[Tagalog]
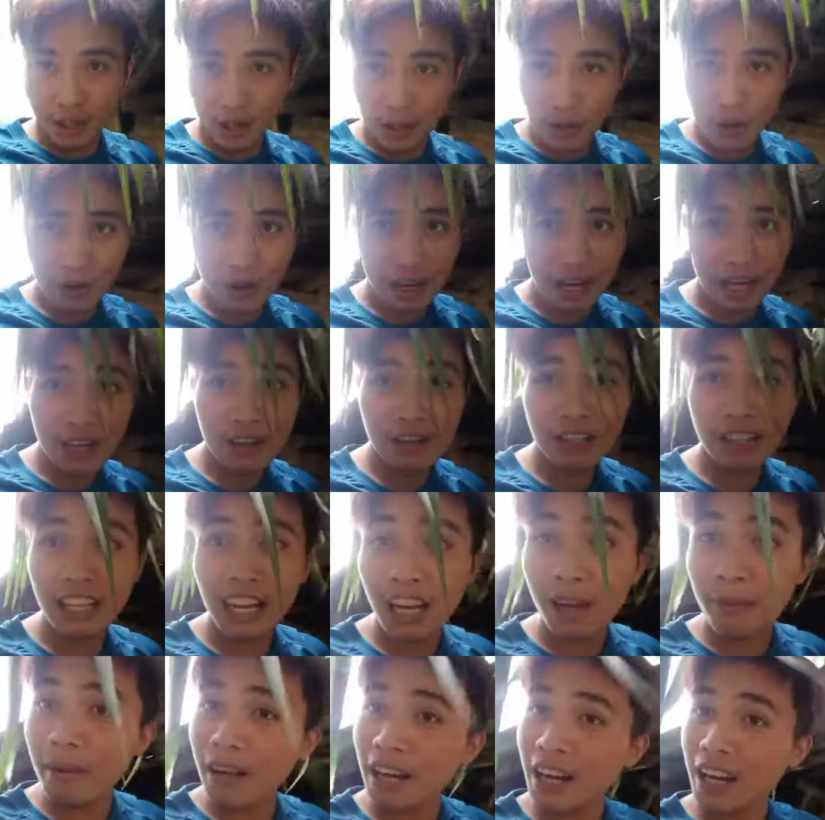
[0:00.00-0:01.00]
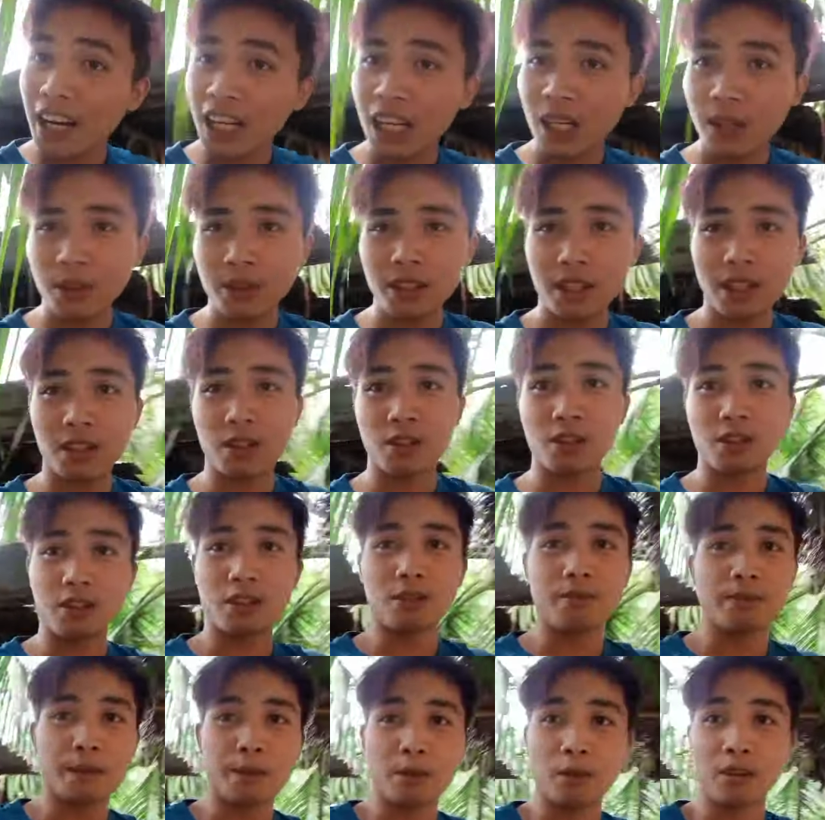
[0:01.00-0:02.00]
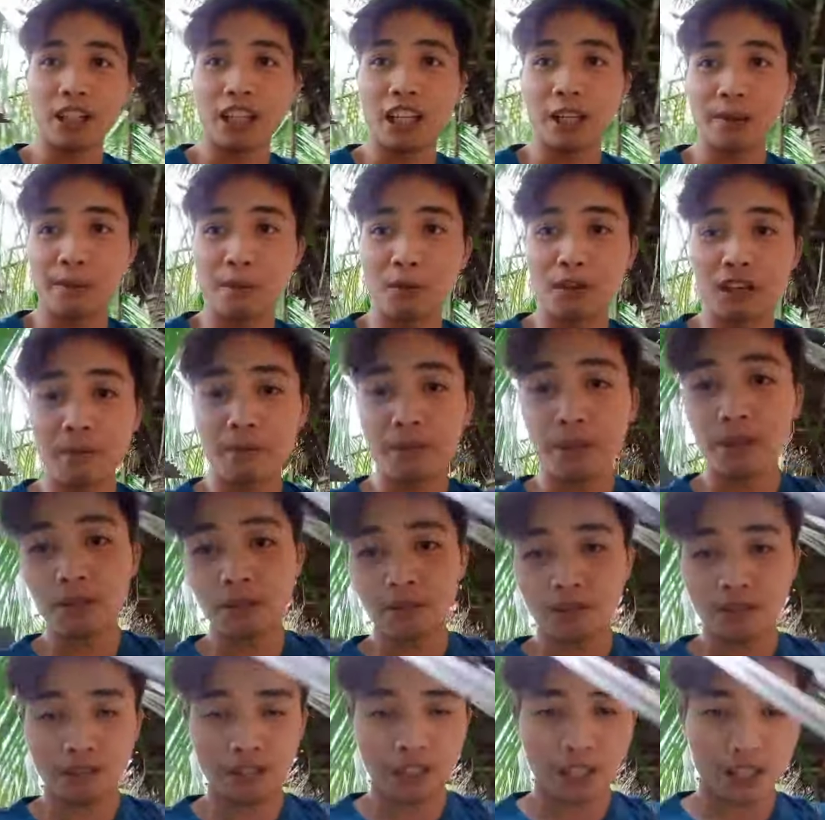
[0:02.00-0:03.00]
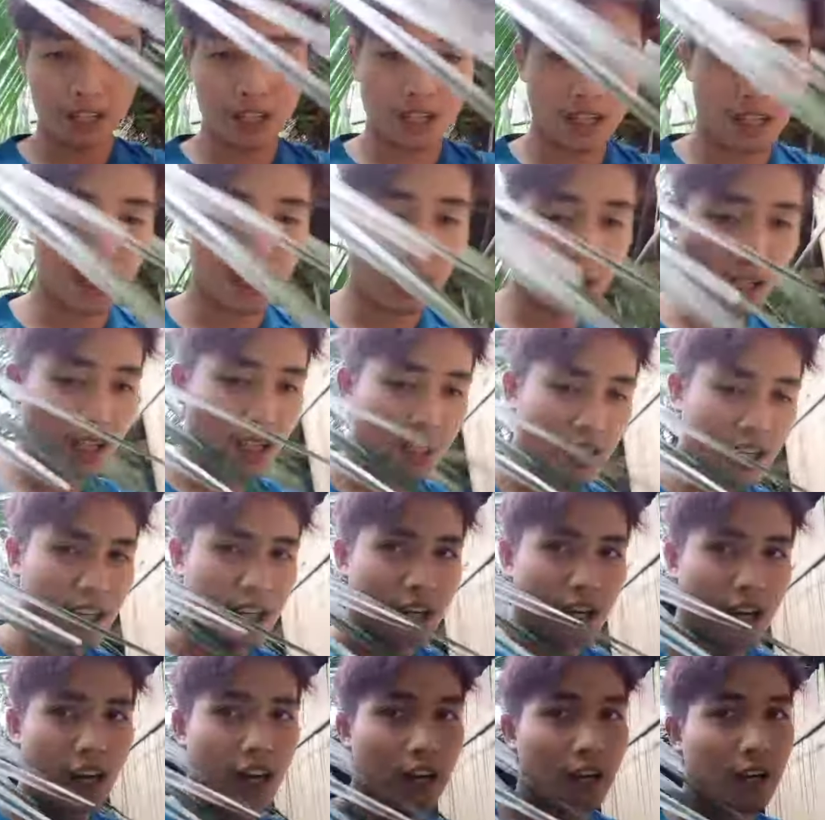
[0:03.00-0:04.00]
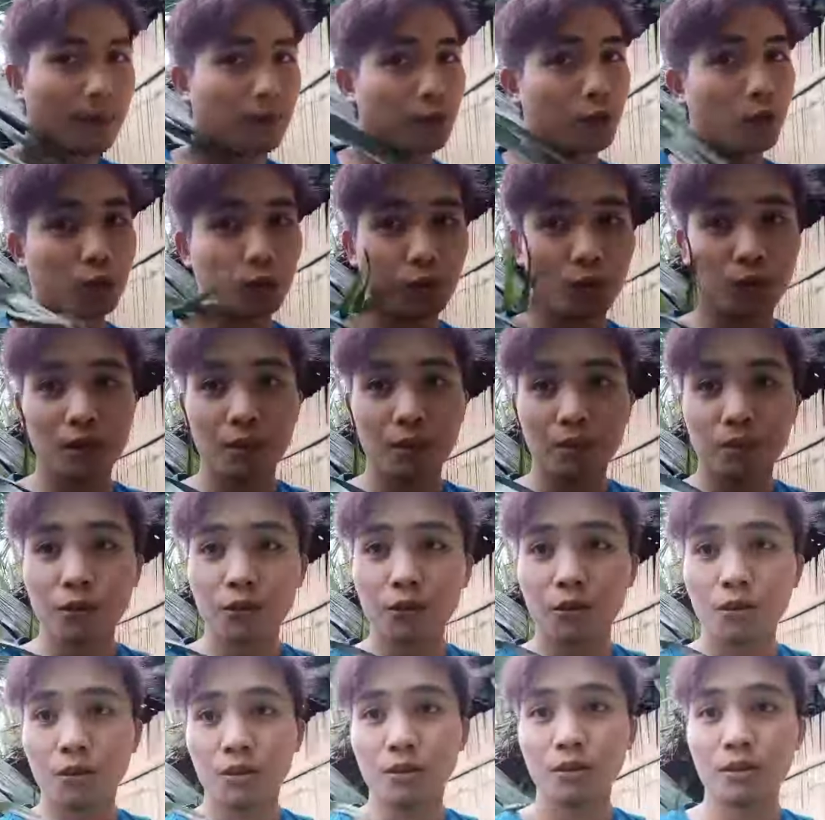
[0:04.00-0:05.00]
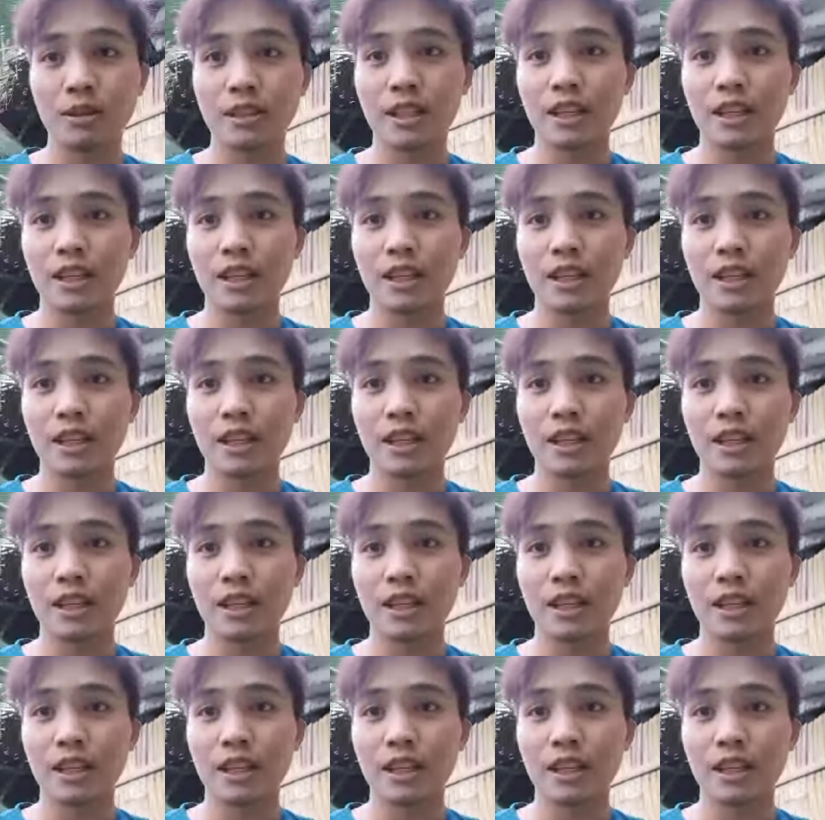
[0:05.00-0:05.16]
So, ayun nga mga karoder, no. Papunta na po kami doon sa um, tuktok ng bundok